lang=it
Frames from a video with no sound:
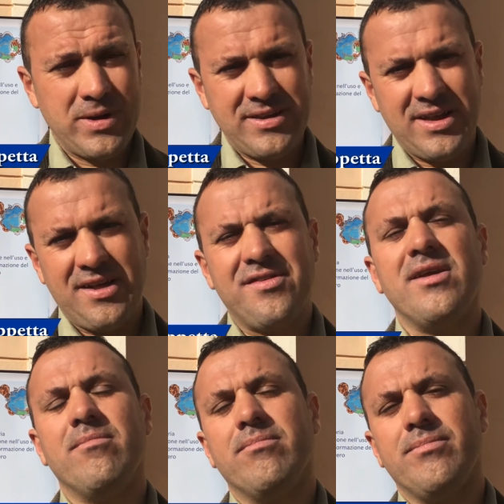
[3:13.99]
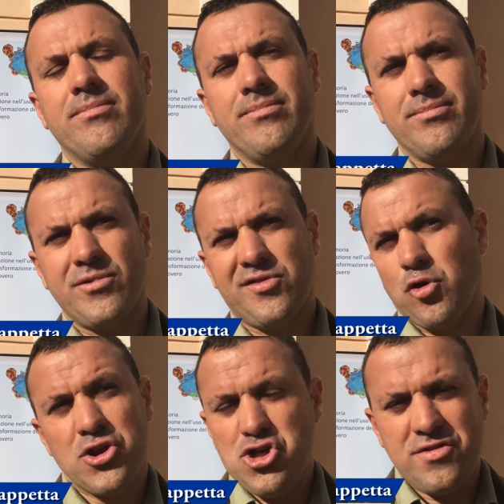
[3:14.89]
dire, sì, mm,
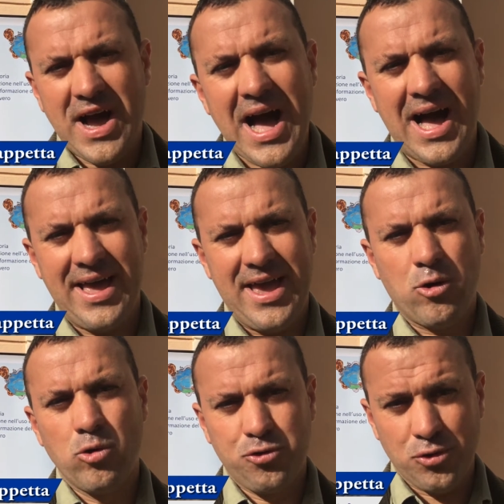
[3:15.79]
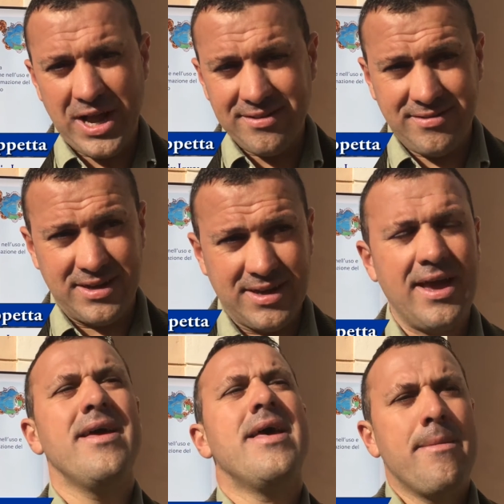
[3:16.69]
storicità e culture antiche,